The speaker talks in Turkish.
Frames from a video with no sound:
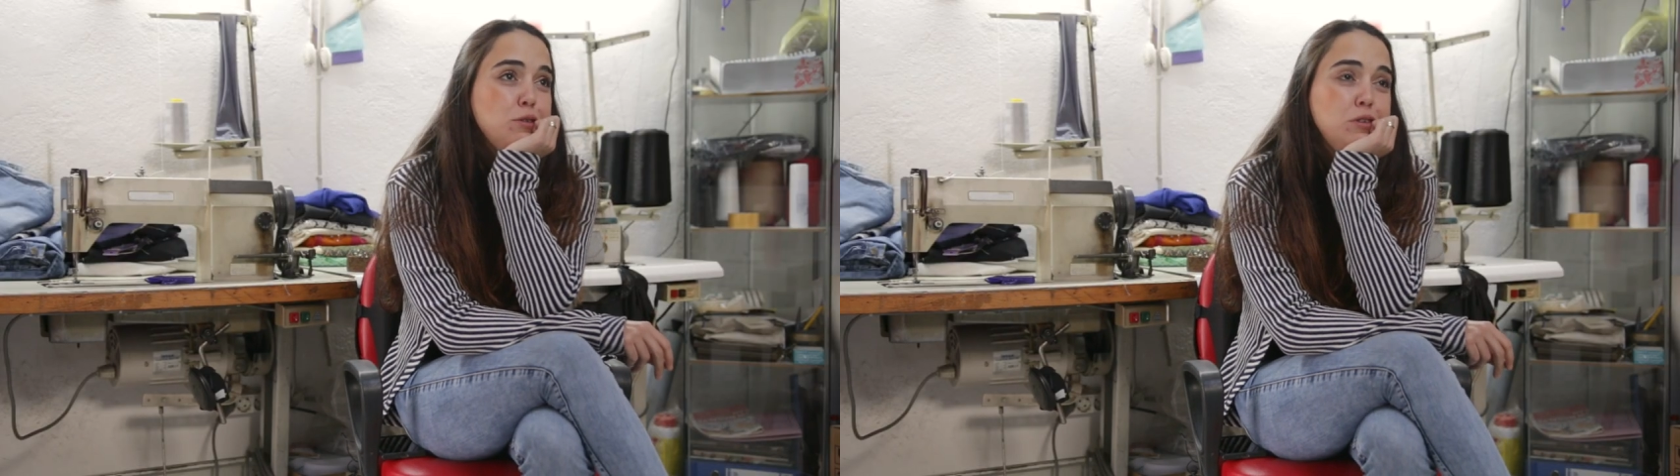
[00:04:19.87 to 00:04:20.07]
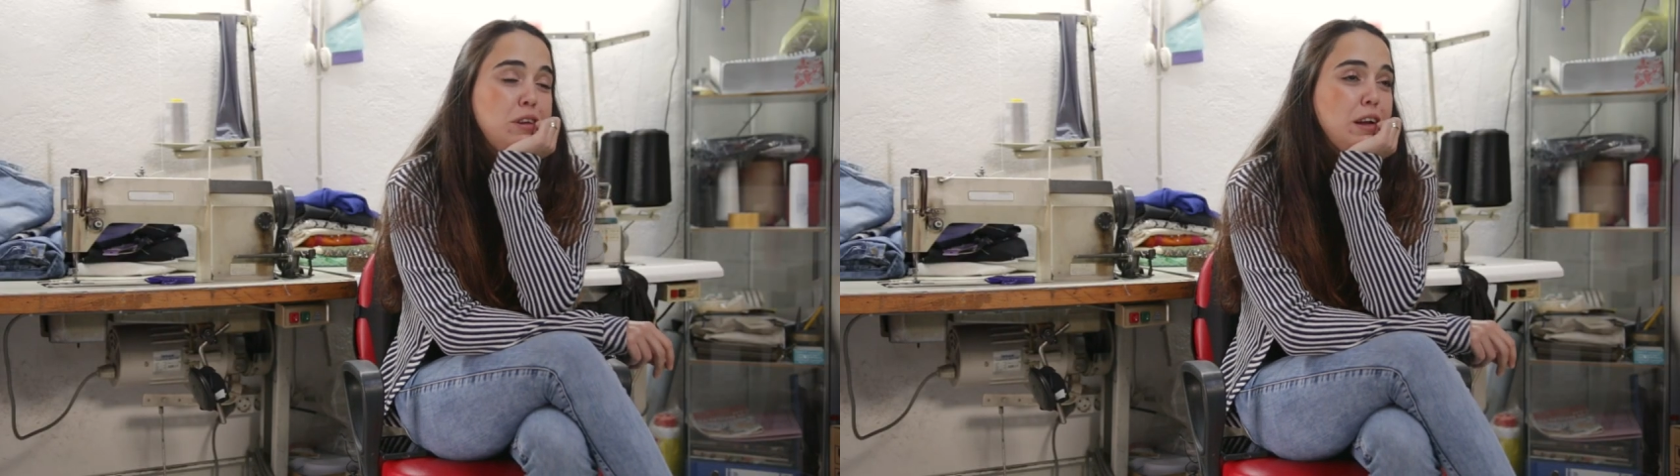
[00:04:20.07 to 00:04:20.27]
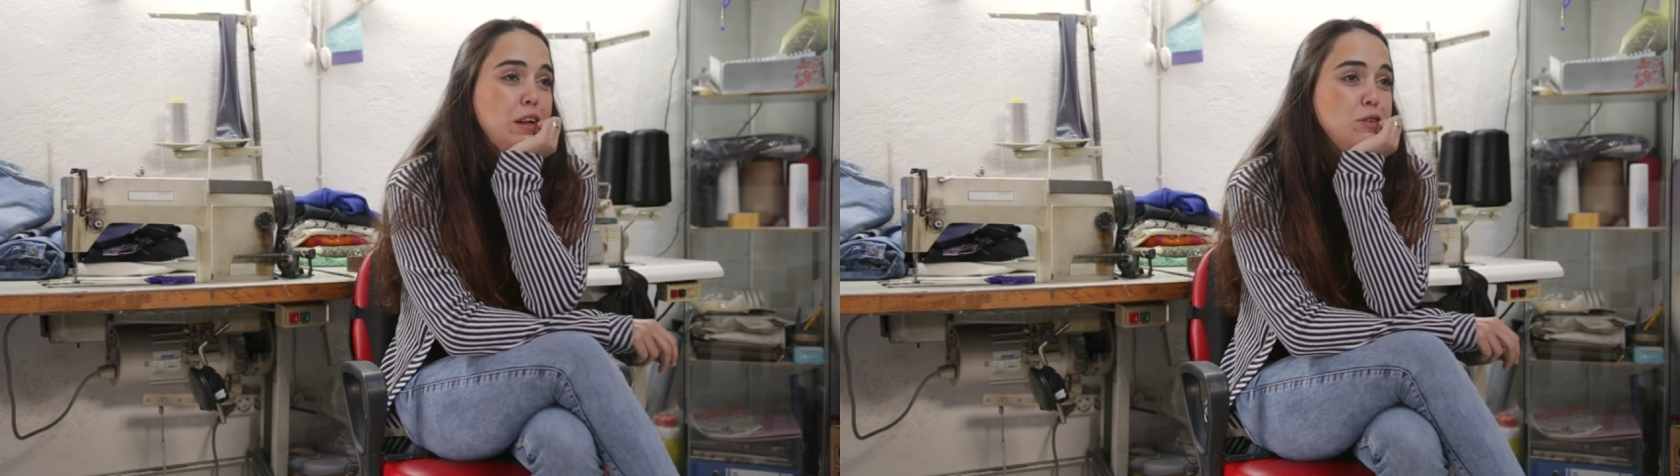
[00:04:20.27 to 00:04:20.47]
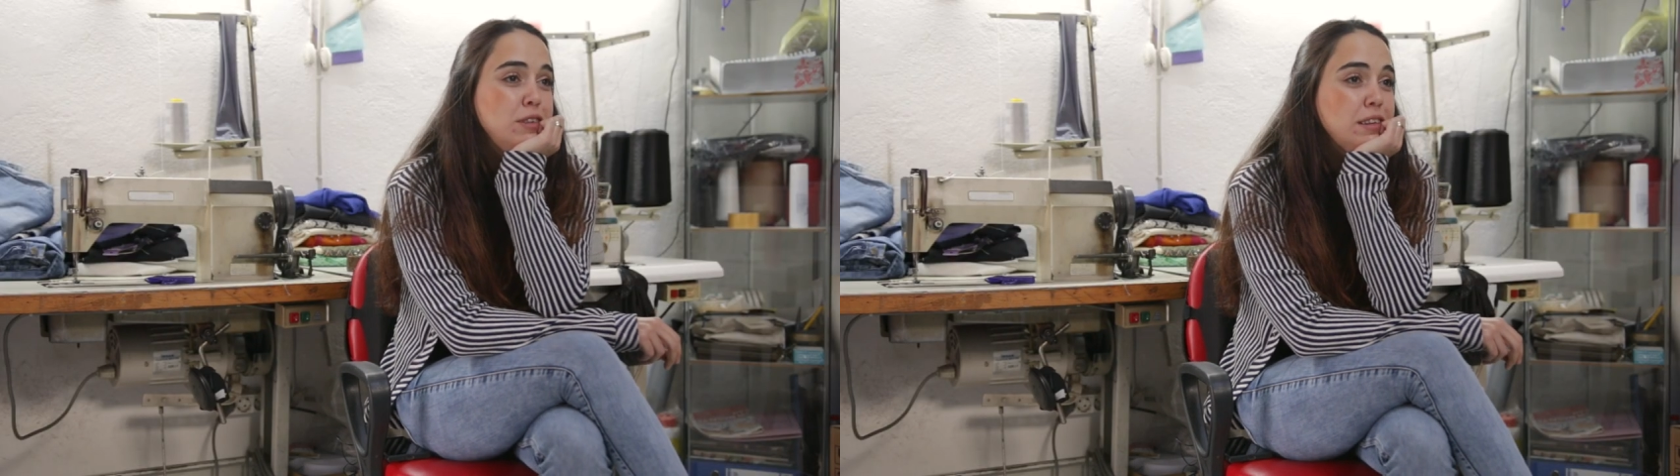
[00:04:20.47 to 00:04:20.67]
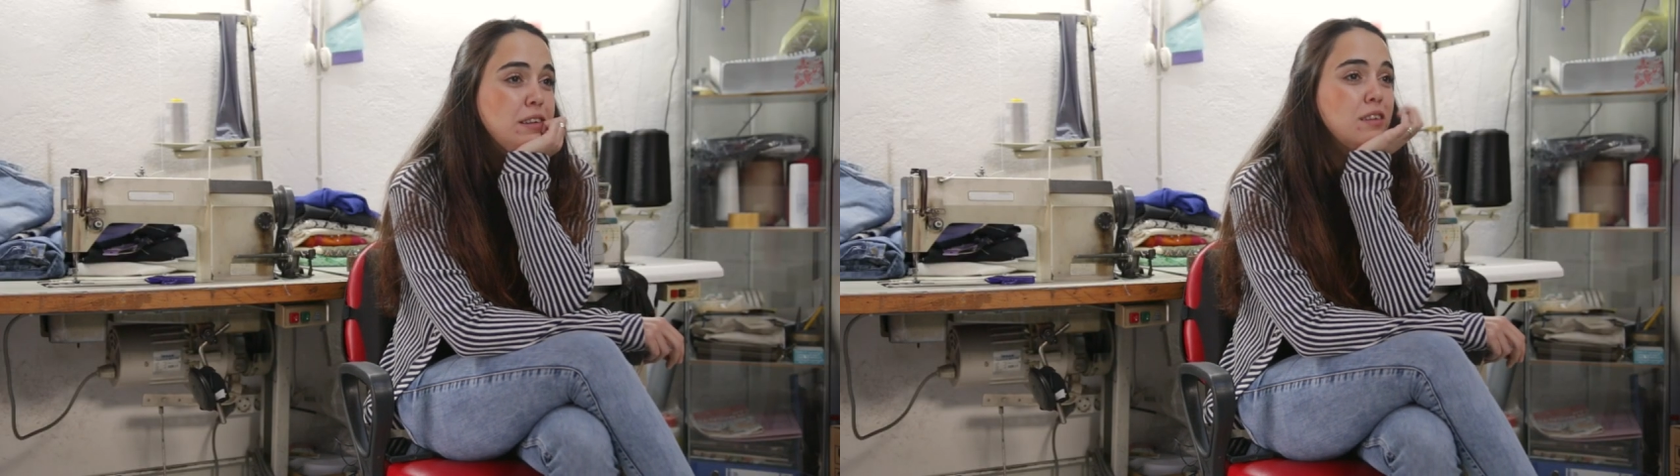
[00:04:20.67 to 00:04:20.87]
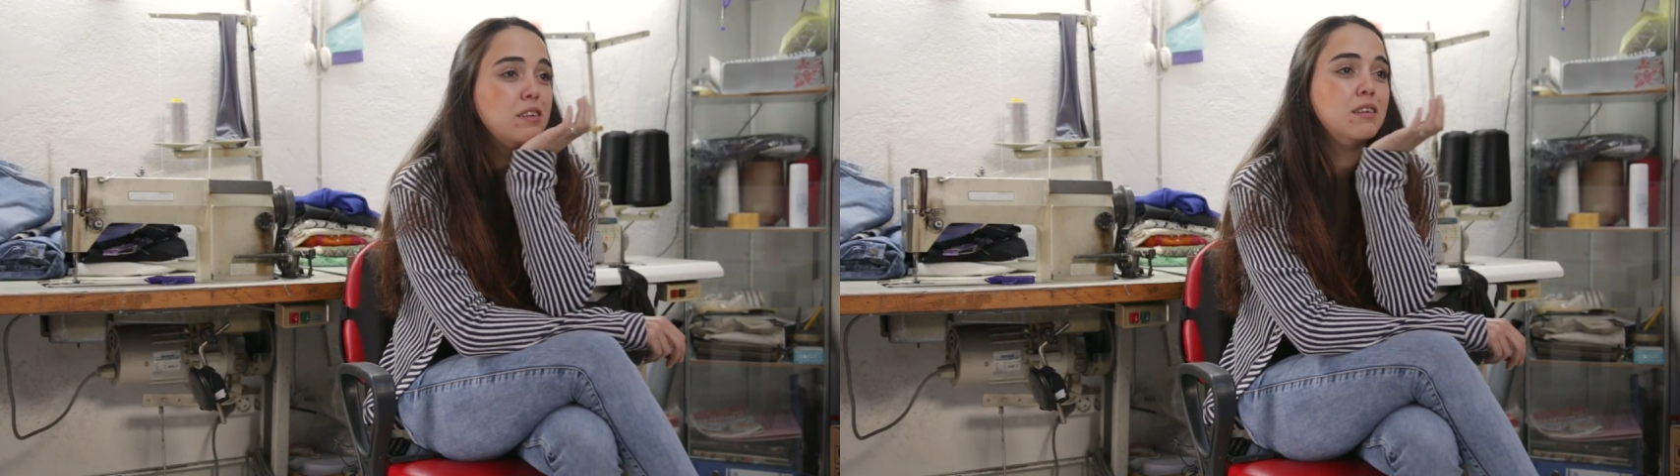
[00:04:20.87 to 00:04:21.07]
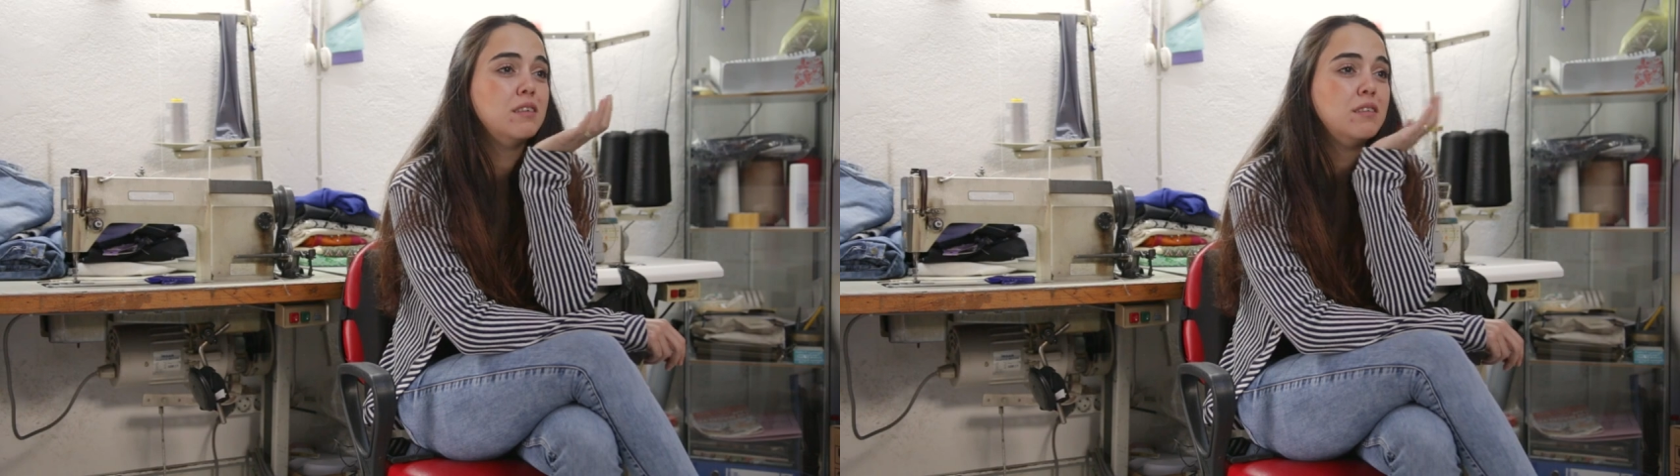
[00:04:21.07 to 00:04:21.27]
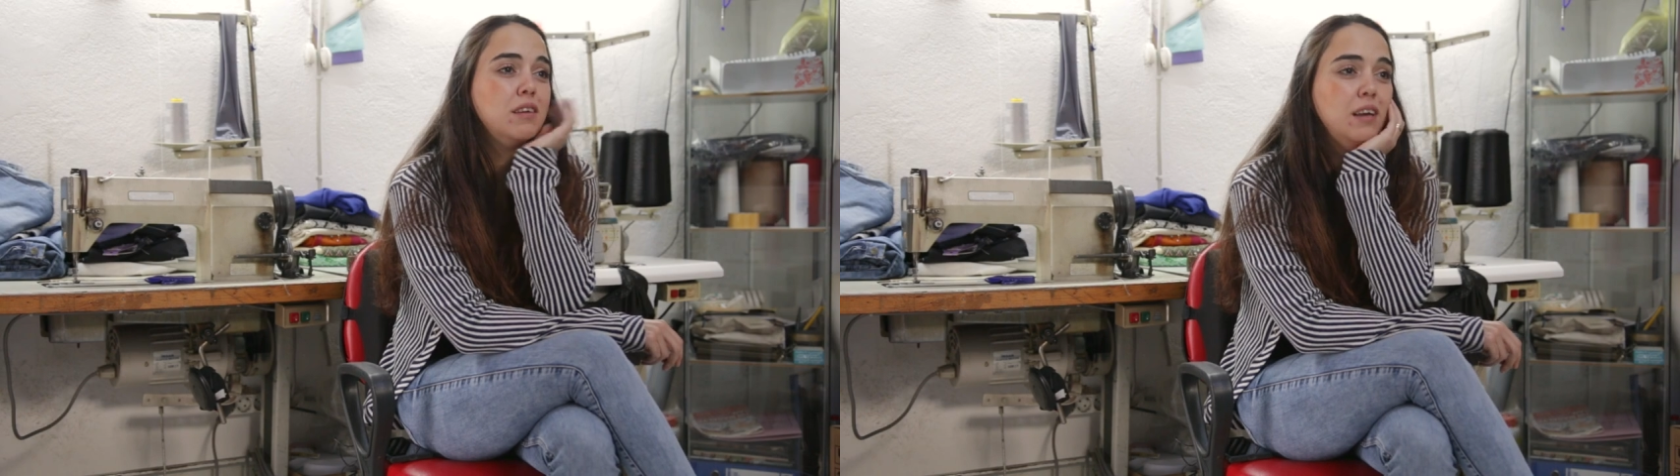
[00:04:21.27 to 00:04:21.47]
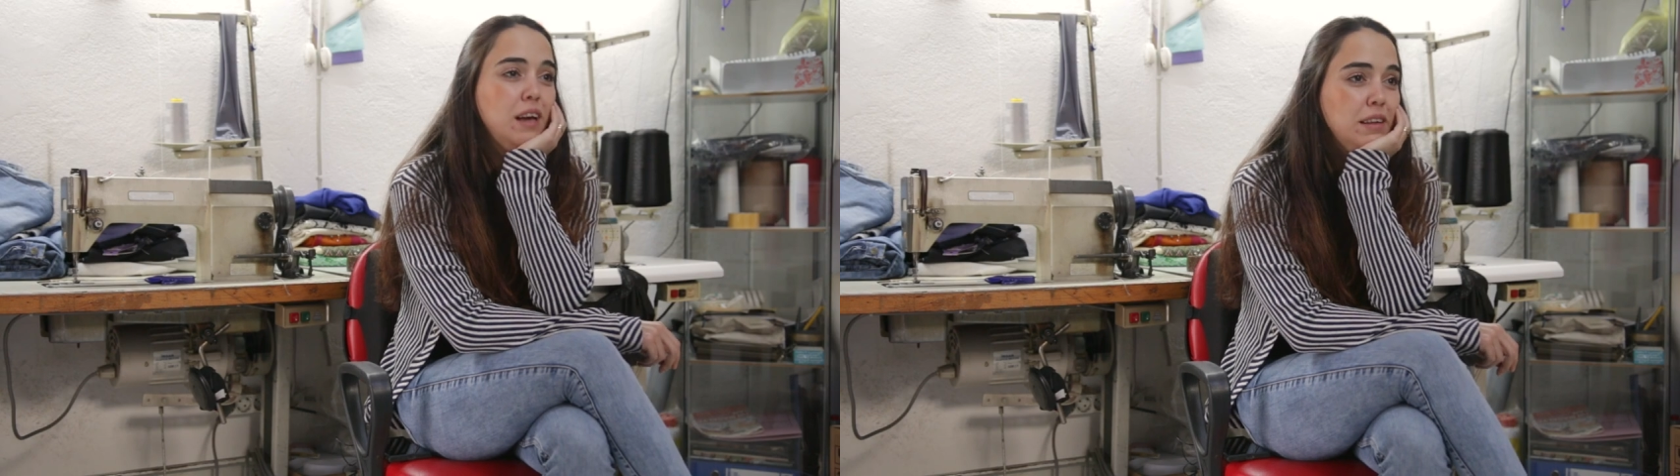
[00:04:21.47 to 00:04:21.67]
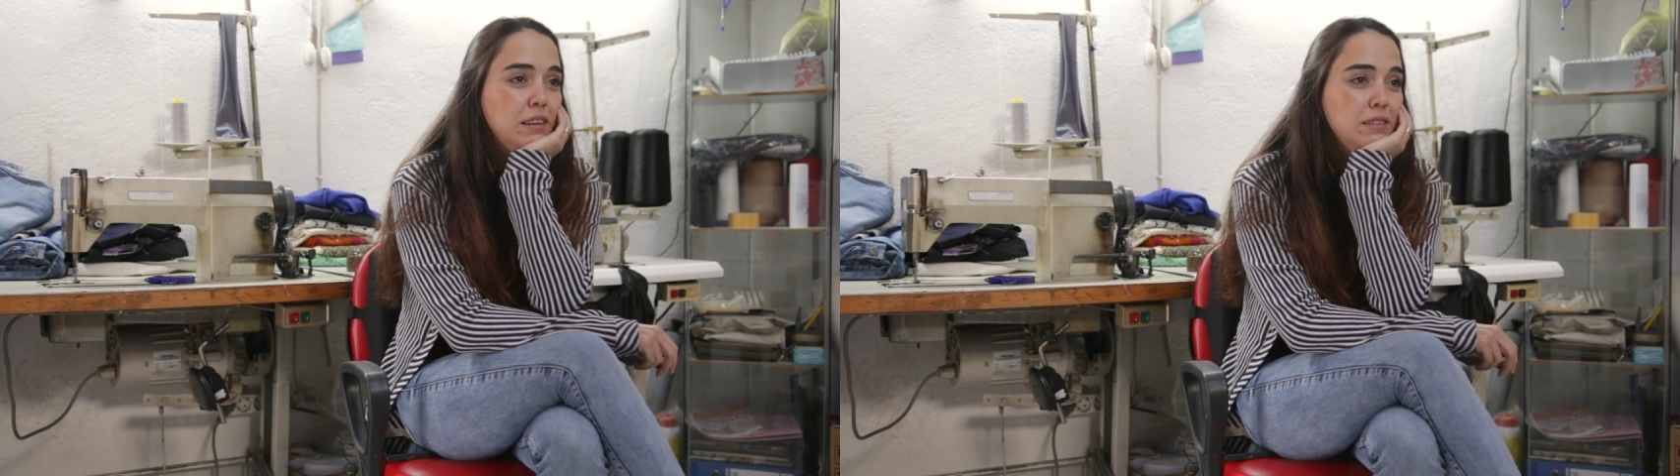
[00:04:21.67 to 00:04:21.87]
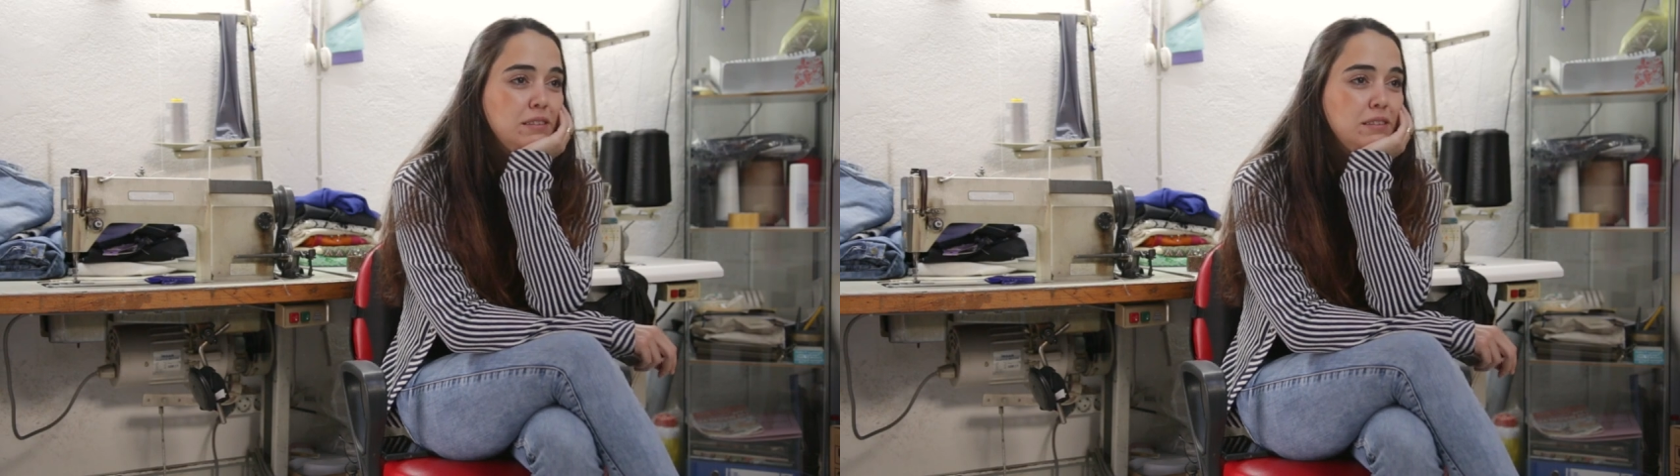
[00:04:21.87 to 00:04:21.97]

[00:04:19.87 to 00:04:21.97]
zor da geliyor insanlara. Yani.